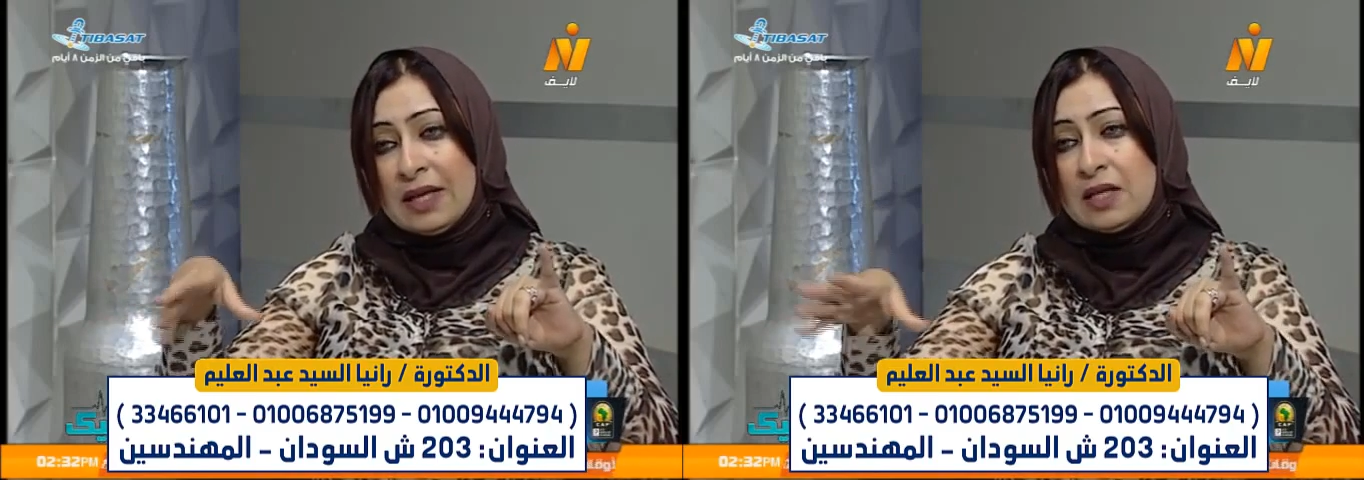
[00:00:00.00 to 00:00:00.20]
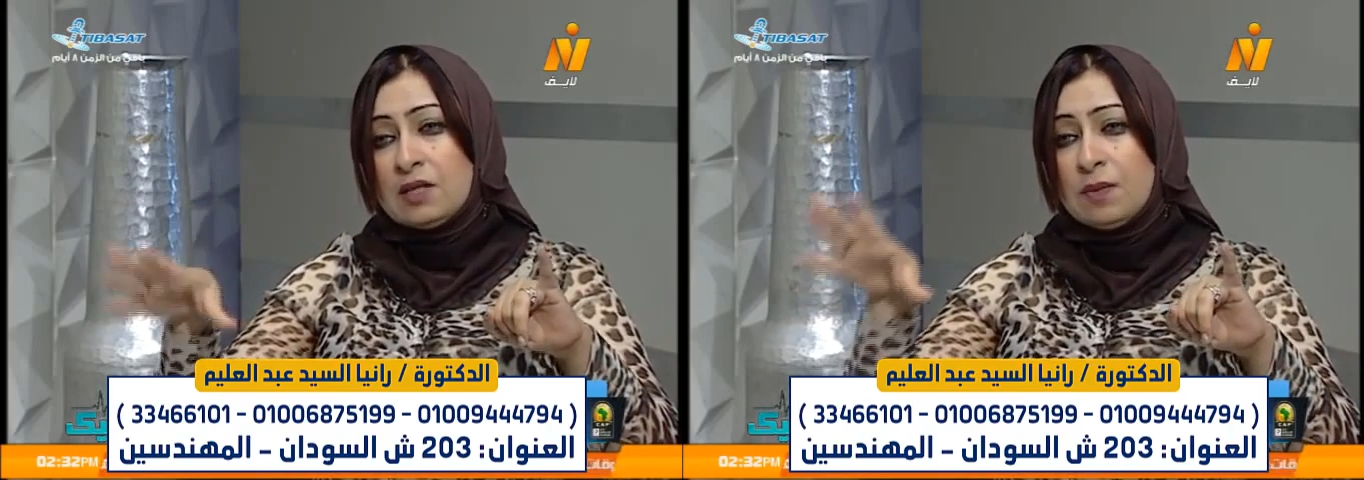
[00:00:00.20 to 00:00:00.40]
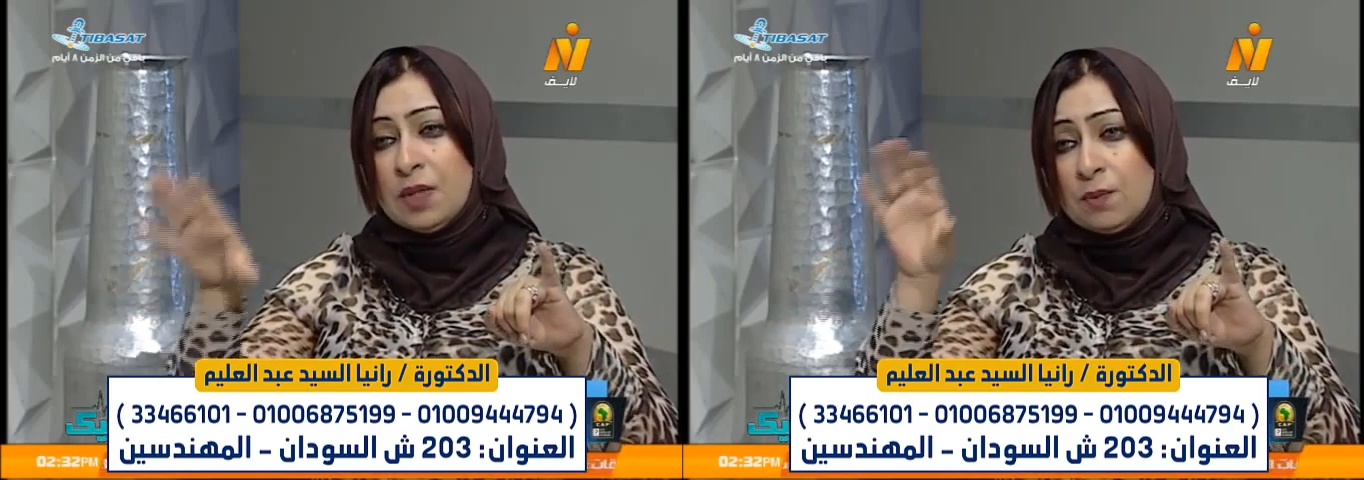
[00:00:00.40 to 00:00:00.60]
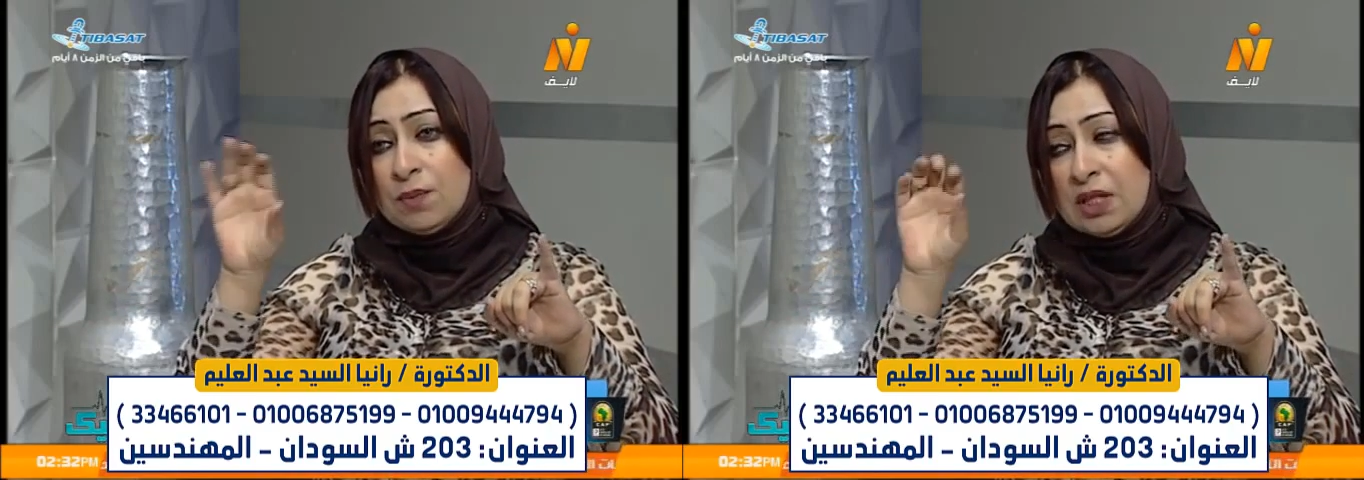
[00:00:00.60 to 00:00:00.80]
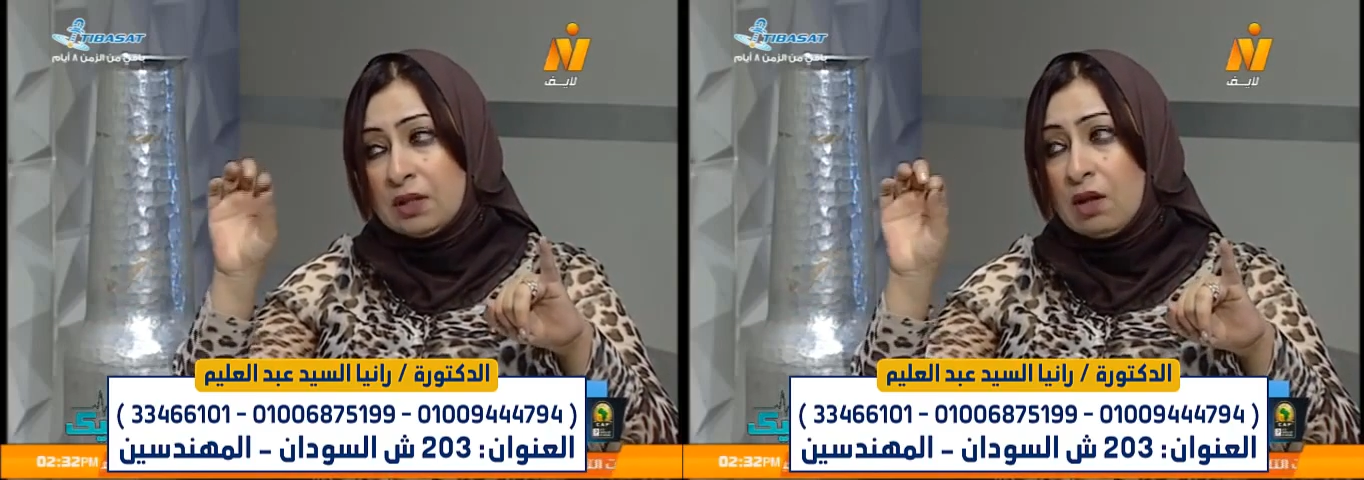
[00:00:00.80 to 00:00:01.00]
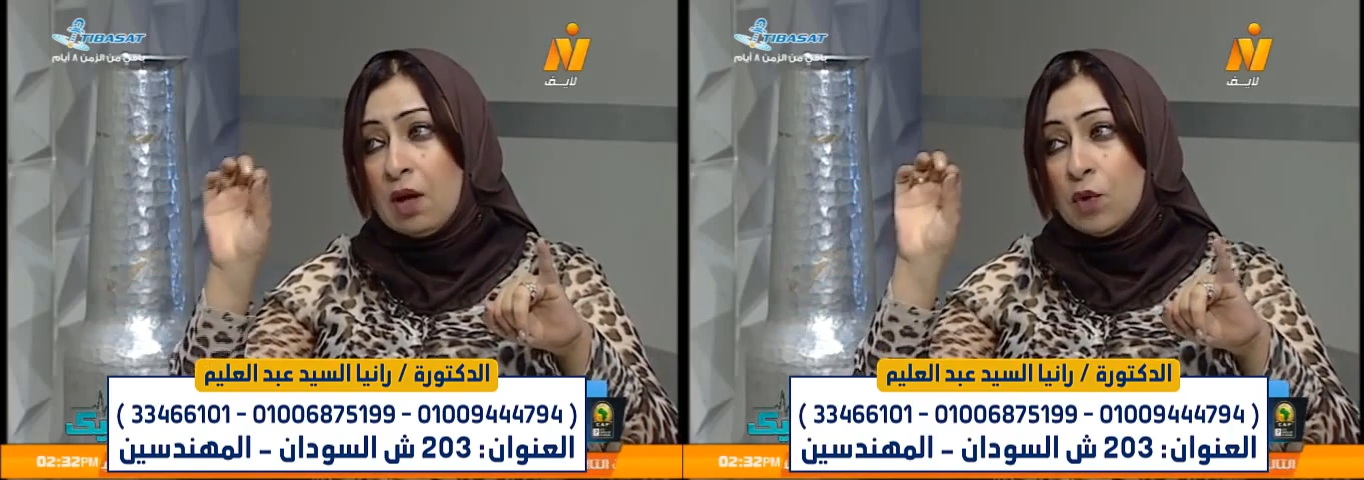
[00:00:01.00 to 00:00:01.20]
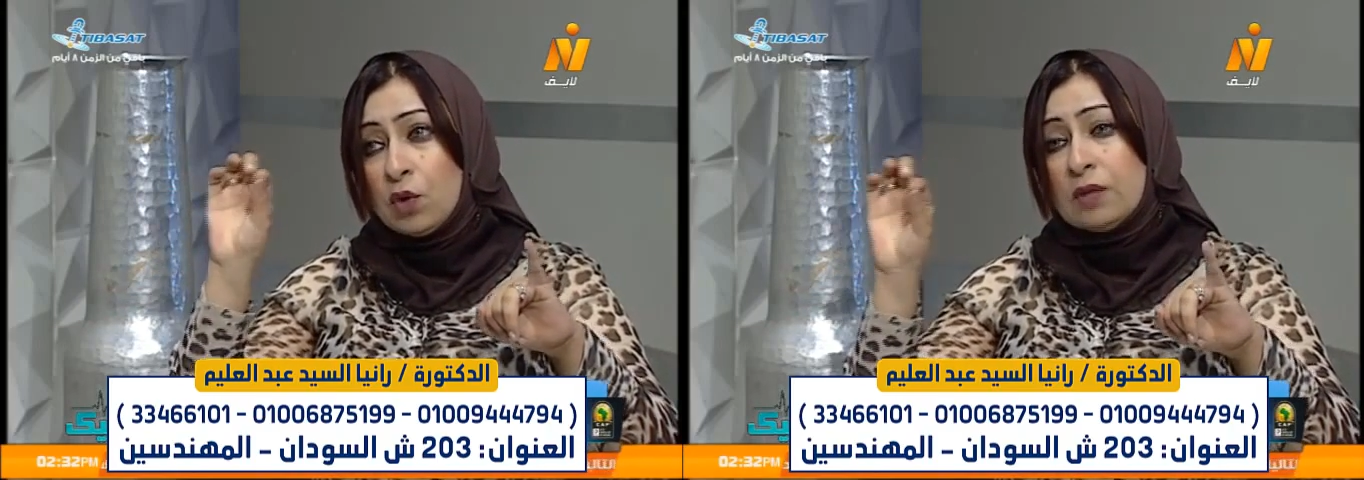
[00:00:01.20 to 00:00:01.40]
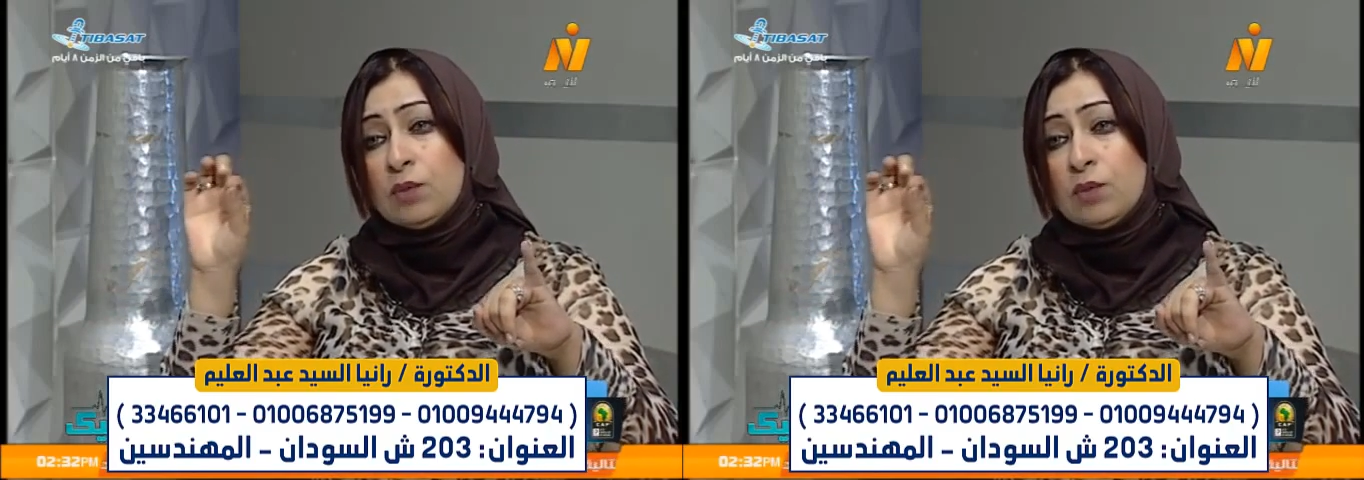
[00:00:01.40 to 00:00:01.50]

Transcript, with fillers: بتزود افراز ماده